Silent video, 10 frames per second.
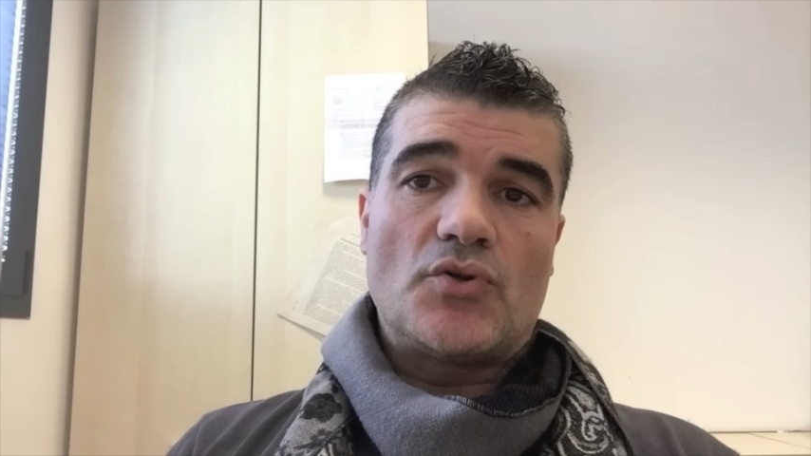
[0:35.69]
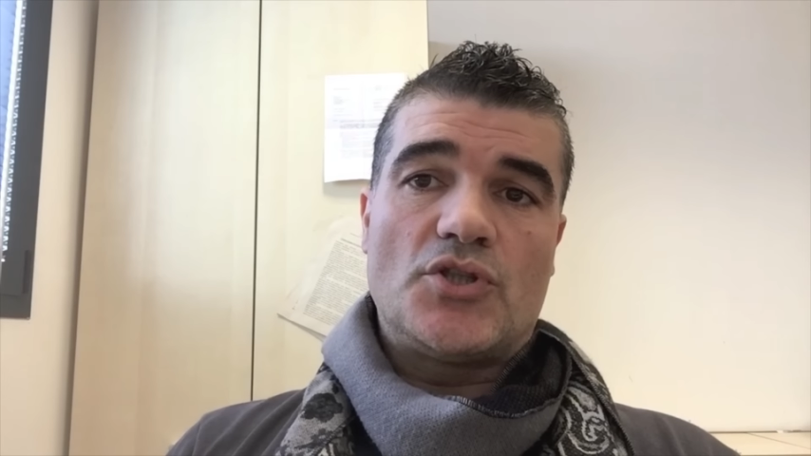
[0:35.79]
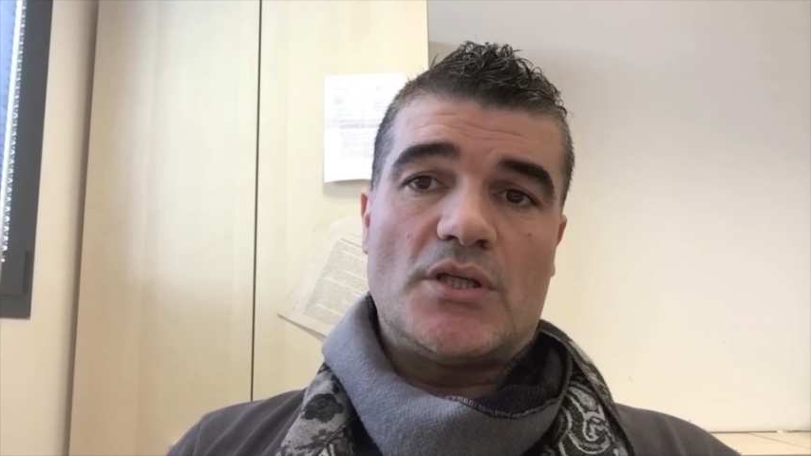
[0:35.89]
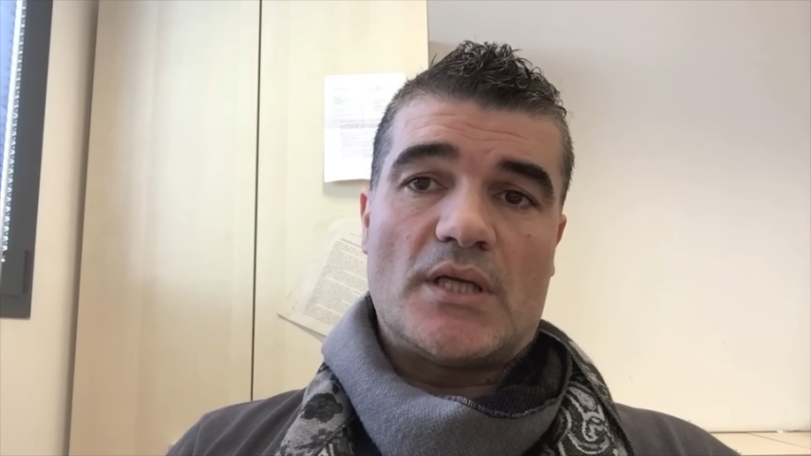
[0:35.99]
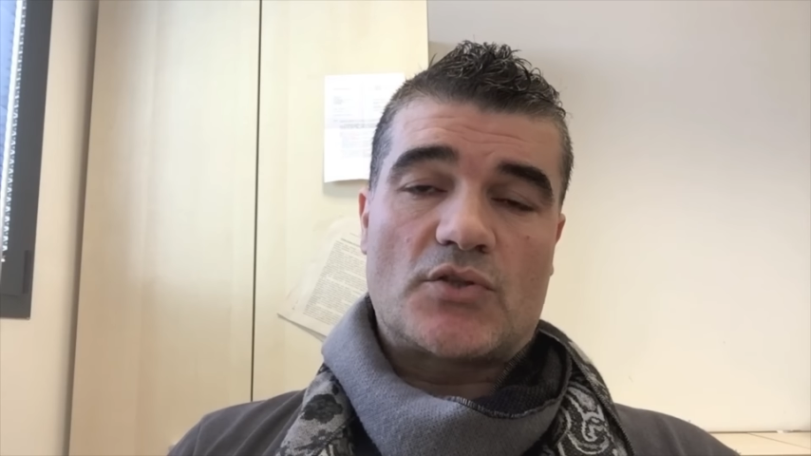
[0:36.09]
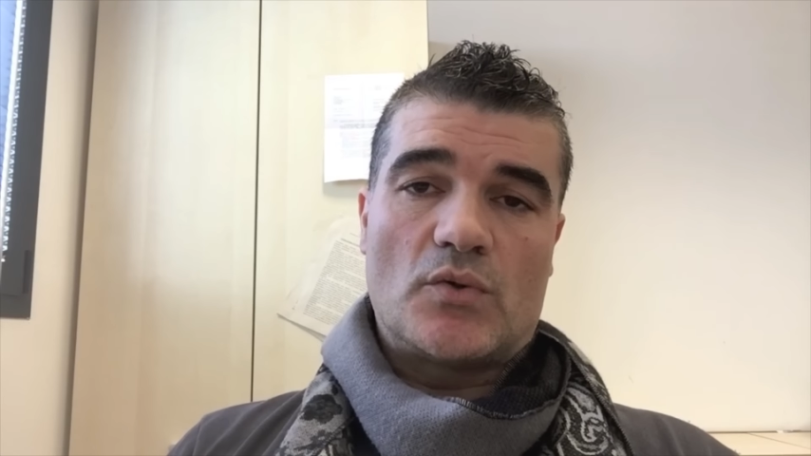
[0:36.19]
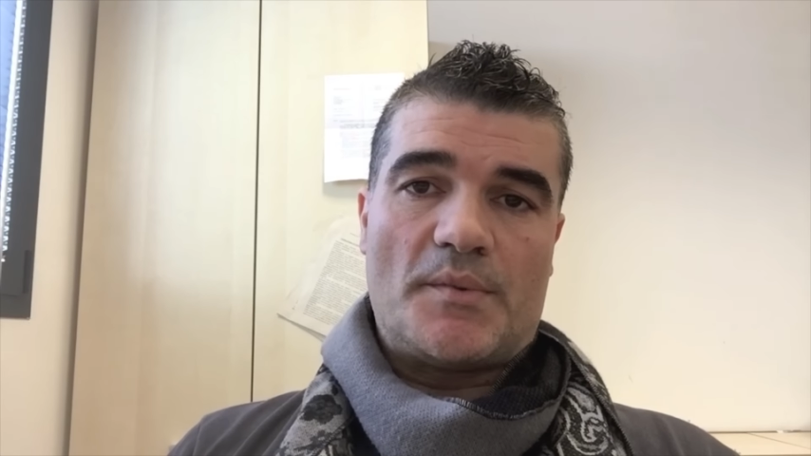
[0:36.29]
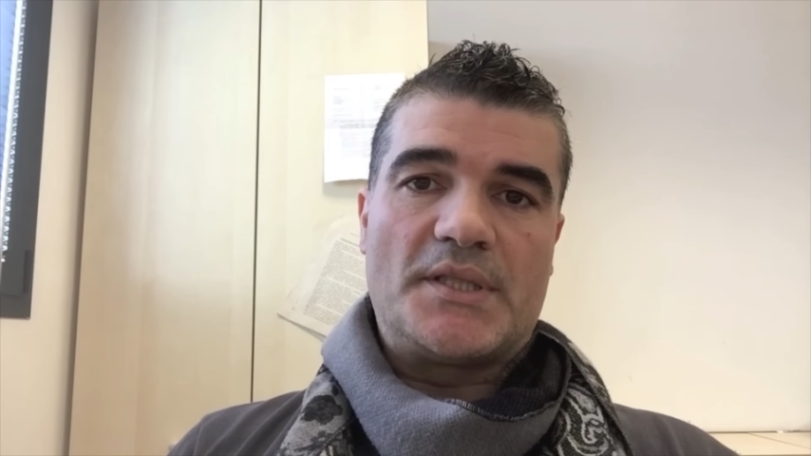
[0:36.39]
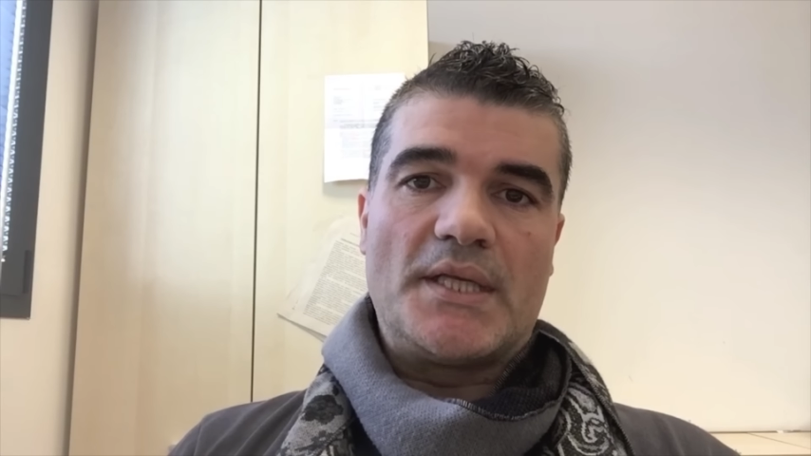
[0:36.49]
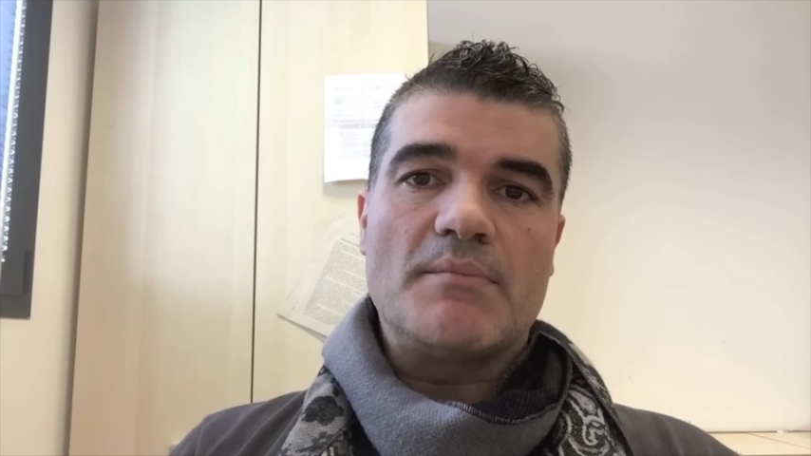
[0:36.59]
oggi
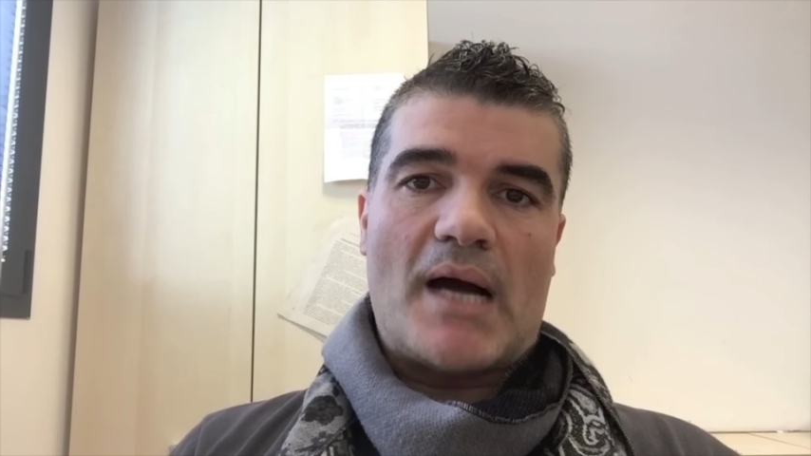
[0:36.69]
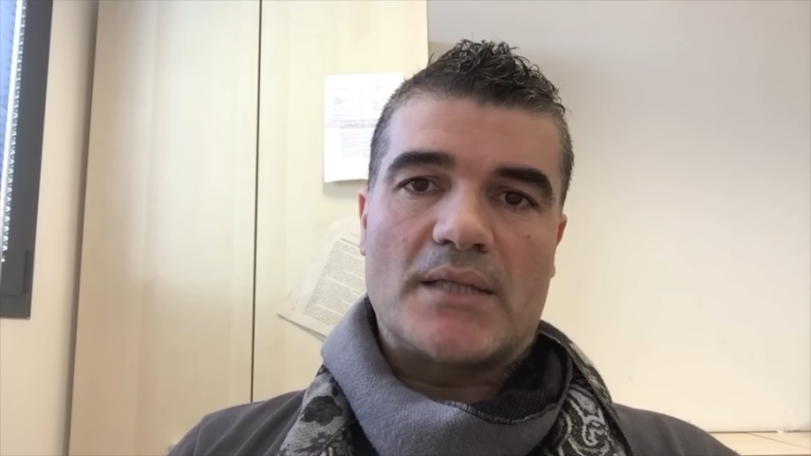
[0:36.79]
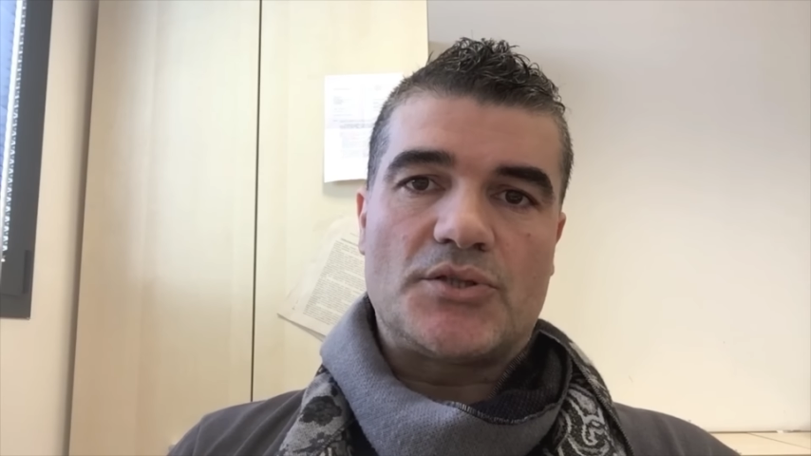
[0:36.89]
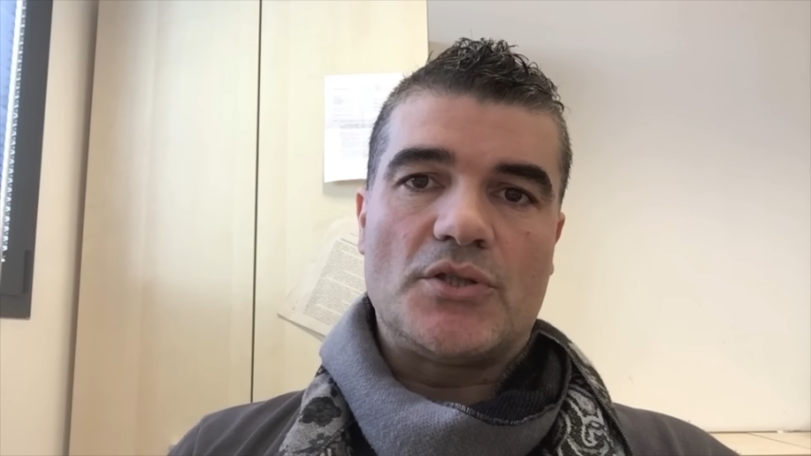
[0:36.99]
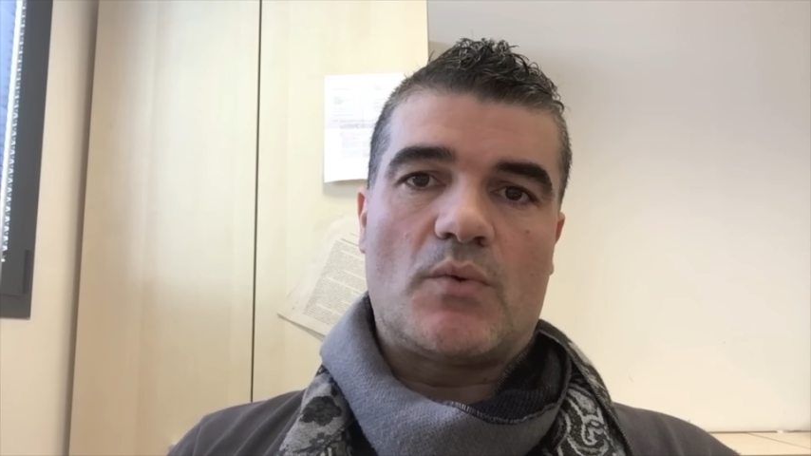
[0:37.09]
assolutamente enigmatici,